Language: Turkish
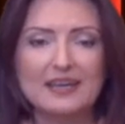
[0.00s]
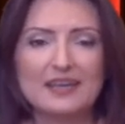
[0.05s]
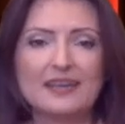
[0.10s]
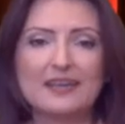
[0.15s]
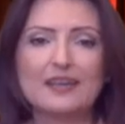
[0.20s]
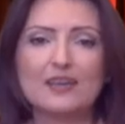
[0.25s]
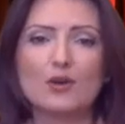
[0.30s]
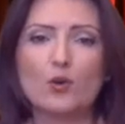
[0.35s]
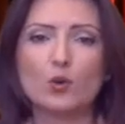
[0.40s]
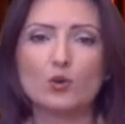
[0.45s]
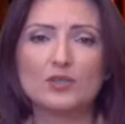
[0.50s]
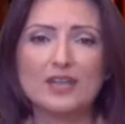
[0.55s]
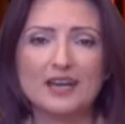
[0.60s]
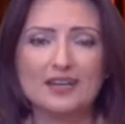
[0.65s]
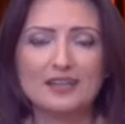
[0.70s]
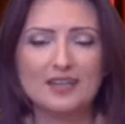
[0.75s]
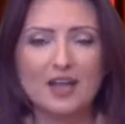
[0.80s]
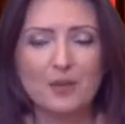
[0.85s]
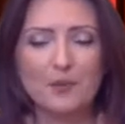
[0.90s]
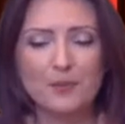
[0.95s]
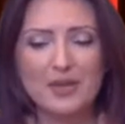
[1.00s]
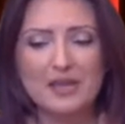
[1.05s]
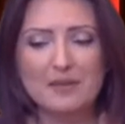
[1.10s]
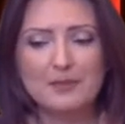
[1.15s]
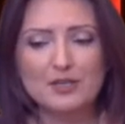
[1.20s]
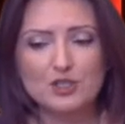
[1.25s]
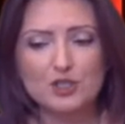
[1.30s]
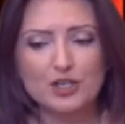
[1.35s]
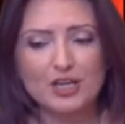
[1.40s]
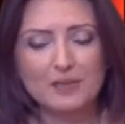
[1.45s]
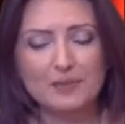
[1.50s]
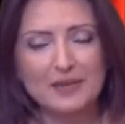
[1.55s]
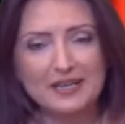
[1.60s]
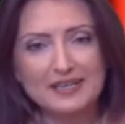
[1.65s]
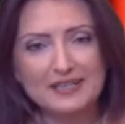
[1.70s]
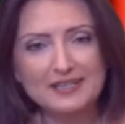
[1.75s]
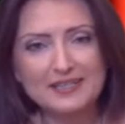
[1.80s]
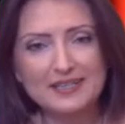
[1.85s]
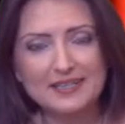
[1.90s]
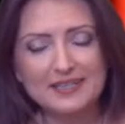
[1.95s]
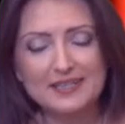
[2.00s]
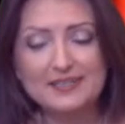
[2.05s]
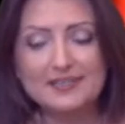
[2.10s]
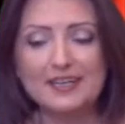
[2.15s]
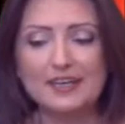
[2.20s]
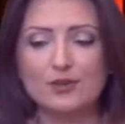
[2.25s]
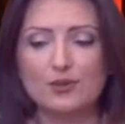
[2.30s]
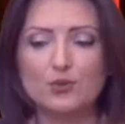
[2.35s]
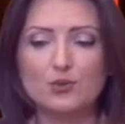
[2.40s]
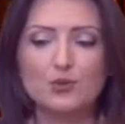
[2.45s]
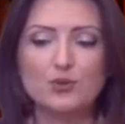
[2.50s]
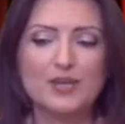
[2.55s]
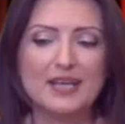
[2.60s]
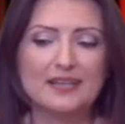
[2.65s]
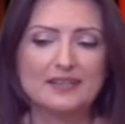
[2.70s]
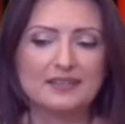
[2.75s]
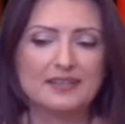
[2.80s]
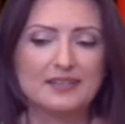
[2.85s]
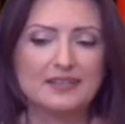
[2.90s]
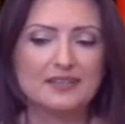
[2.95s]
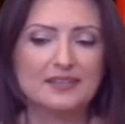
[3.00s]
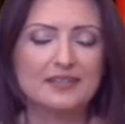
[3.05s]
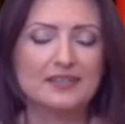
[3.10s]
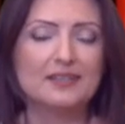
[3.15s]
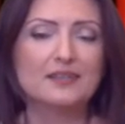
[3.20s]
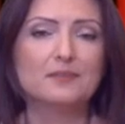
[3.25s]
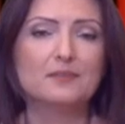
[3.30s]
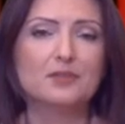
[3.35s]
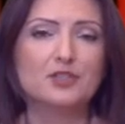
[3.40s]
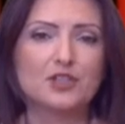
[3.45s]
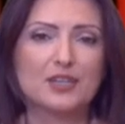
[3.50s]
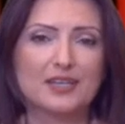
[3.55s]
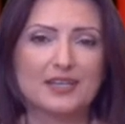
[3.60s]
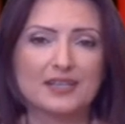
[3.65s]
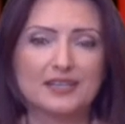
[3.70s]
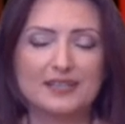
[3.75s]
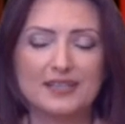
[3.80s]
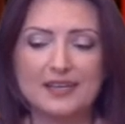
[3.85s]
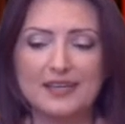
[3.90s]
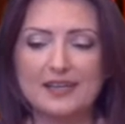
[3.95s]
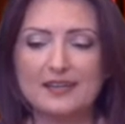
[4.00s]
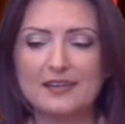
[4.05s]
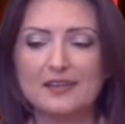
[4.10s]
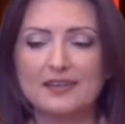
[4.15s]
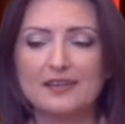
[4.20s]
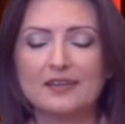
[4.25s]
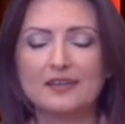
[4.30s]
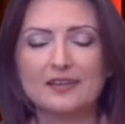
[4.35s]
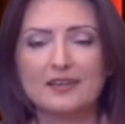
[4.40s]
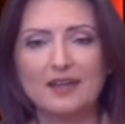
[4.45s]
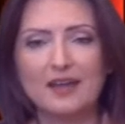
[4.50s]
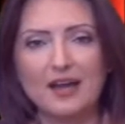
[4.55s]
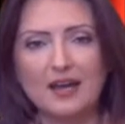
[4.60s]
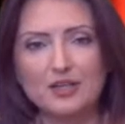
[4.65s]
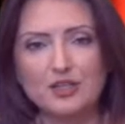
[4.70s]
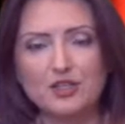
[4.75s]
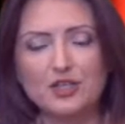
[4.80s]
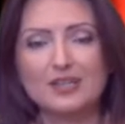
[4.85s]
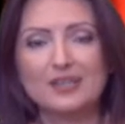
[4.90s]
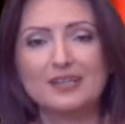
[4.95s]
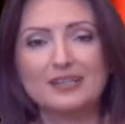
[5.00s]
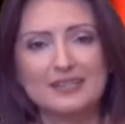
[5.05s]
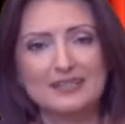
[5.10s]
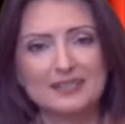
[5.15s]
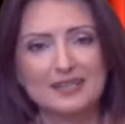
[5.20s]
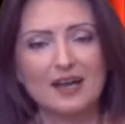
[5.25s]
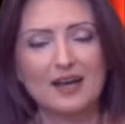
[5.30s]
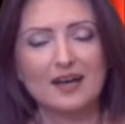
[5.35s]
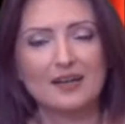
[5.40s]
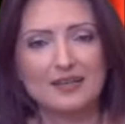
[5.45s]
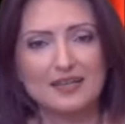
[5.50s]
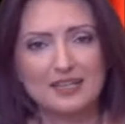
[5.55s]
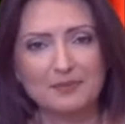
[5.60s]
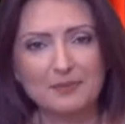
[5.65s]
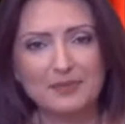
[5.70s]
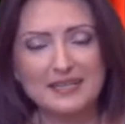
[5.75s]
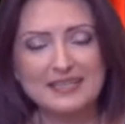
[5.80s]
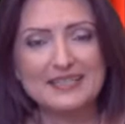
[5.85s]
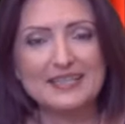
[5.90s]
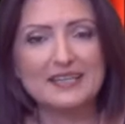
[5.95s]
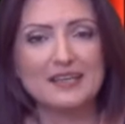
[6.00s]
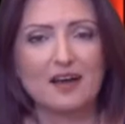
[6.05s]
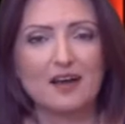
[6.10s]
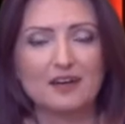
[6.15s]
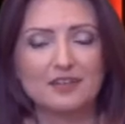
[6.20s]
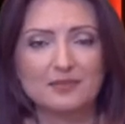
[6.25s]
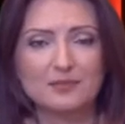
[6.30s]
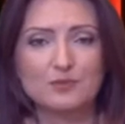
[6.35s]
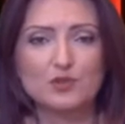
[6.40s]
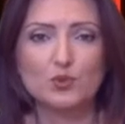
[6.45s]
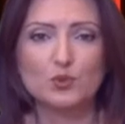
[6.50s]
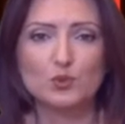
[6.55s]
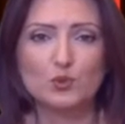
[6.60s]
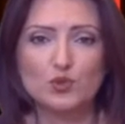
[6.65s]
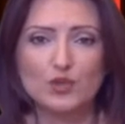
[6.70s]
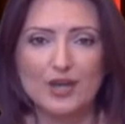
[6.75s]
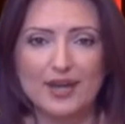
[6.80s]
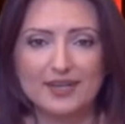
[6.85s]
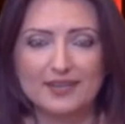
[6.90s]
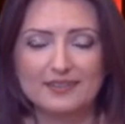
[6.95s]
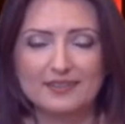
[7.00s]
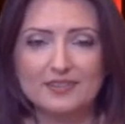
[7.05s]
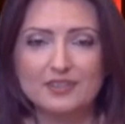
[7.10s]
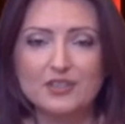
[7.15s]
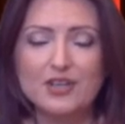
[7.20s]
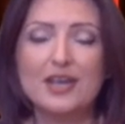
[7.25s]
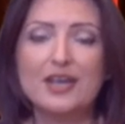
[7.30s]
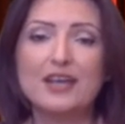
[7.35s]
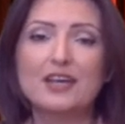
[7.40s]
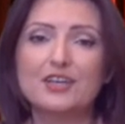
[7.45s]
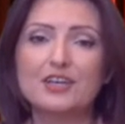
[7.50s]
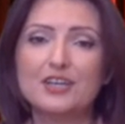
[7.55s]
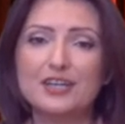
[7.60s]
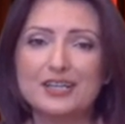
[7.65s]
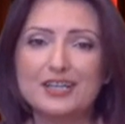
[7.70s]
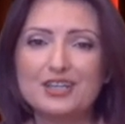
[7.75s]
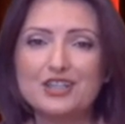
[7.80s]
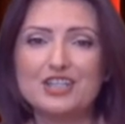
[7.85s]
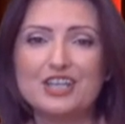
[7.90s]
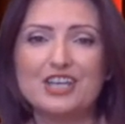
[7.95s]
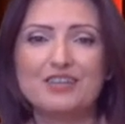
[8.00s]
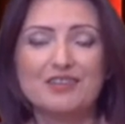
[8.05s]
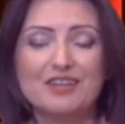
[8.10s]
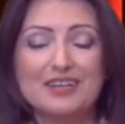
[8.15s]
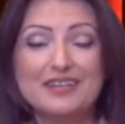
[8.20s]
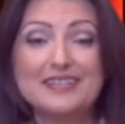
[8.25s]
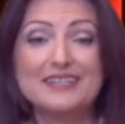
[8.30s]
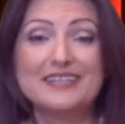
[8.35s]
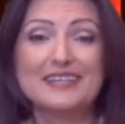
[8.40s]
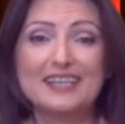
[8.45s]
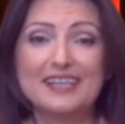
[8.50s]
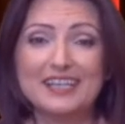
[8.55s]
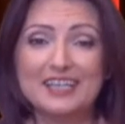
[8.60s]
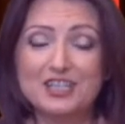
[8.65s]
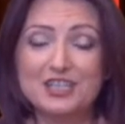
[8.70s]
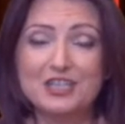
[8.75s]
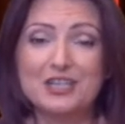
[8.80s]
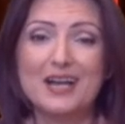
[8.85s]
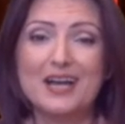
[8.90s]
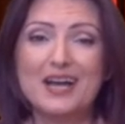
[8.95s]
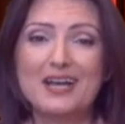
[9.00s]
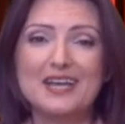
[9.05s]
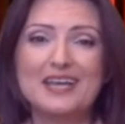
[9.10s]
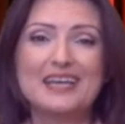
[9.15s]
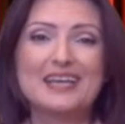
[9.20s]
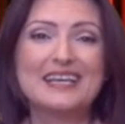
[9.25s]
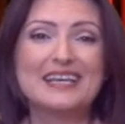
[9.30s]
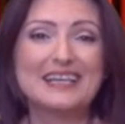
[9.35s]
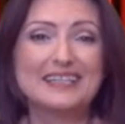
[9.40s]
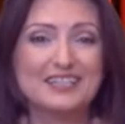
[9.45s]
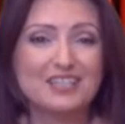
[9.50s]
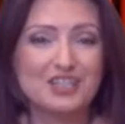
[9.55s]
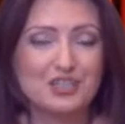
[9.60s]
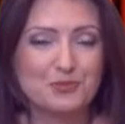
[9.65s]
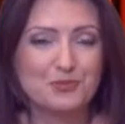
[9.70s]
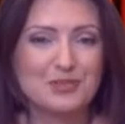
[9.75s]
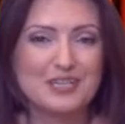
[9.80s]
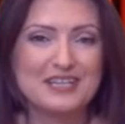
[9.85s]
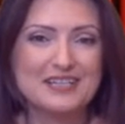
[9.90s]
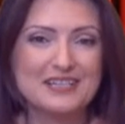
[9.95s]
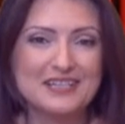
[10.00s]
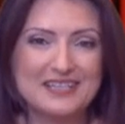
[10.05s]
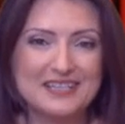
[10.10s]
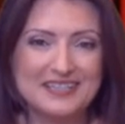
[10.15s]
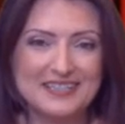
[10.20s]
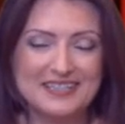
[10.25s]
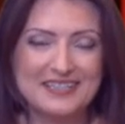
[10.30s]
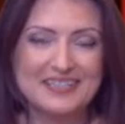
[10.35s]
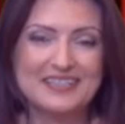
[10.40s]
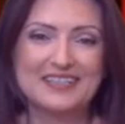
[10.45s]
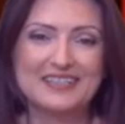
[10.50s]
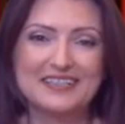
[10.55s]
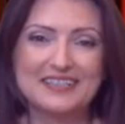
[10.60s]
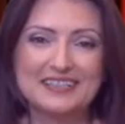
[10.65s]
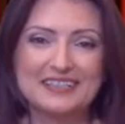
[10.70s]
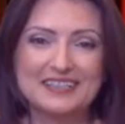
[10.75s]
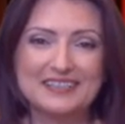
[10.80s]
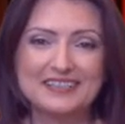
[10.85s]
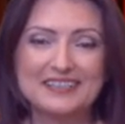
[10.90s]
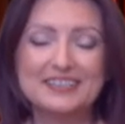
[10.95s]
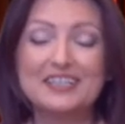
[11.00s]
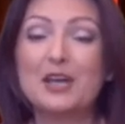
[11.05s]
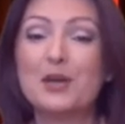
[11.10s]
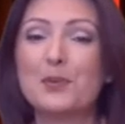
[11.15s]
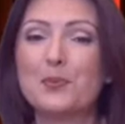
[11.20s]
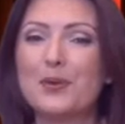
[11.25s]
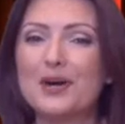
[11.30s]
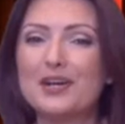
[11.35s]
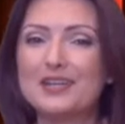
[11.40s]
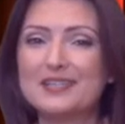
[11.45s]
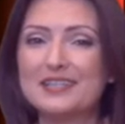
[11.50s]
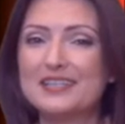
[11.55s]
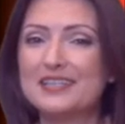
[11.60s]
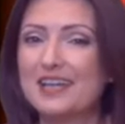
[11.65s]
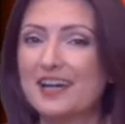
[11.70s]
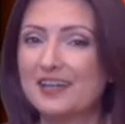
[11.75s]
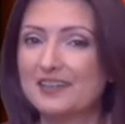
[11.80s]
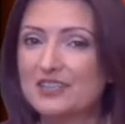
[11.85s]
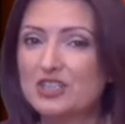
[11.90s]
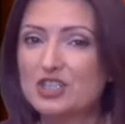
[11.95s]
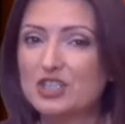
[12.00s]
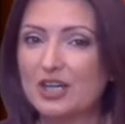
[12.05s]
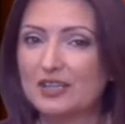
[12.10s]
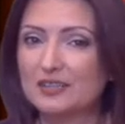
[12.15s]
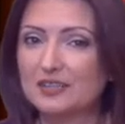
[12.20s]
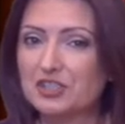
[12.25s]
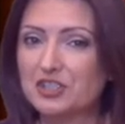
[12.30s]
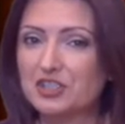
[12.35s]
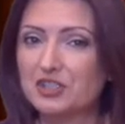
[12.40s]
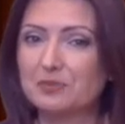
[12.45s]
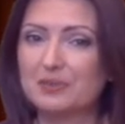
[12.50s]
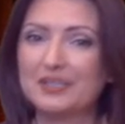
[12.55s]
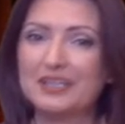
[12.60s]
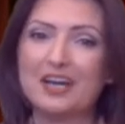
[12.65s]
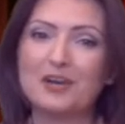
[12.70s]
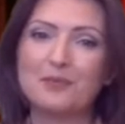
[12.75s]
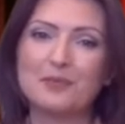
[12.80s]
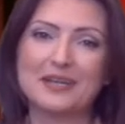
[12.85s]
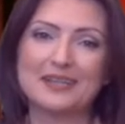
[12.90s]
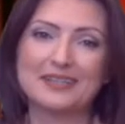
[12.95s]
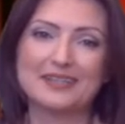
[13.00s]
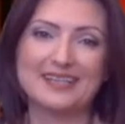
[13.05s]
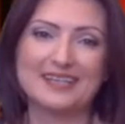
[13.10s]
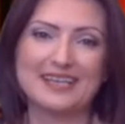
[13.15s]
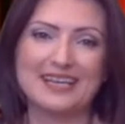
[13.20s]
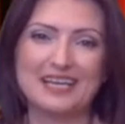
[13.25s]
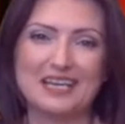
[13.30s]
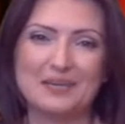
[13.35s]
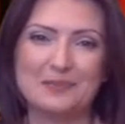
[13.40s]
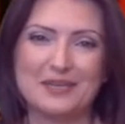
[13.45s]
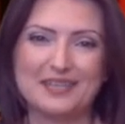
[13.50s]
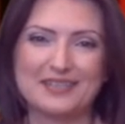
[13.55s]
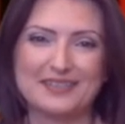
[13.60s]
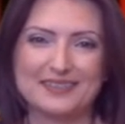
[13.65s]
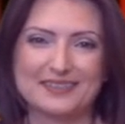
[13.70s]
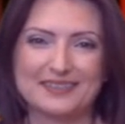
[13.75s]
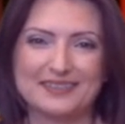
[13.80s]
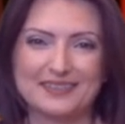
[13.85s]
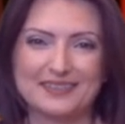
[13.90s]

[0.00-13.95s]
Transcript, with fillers: E, odaklanmayı başarabilirseniz günün etkileri bir şekilde her şeyi hızlı halletmenize yardımcı olacaktır. Yakın çevrenizdeki kişilerle iletişimlerinize de dikkat edin. Bazı yanlış anlaşılmalar meydana gelebilir.